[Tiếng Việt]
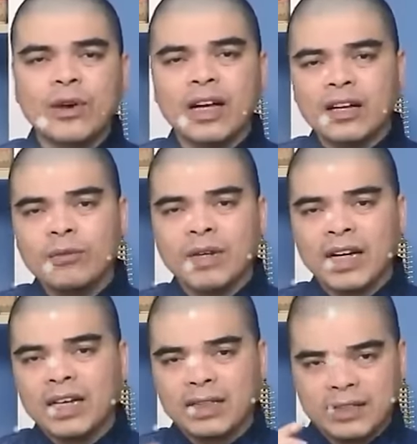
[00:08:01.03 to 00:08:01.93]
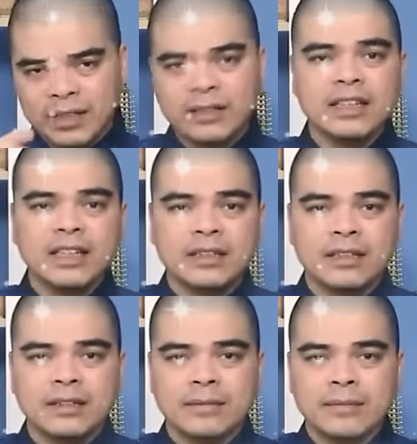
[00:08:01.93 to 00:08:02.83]
với nó hay không hay là chỉ đứng nhìn
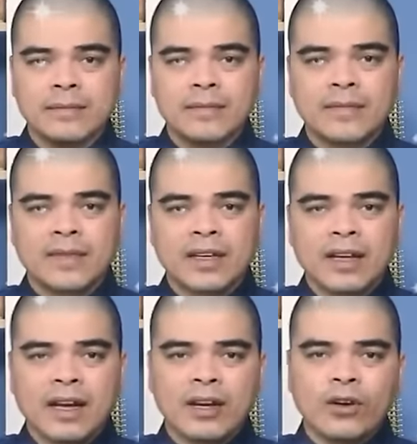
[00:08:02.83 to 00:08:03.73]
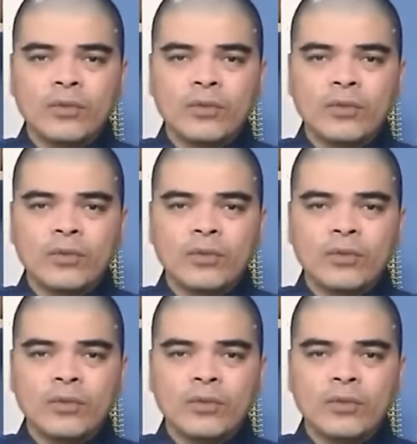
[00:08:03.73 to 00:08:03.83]
à,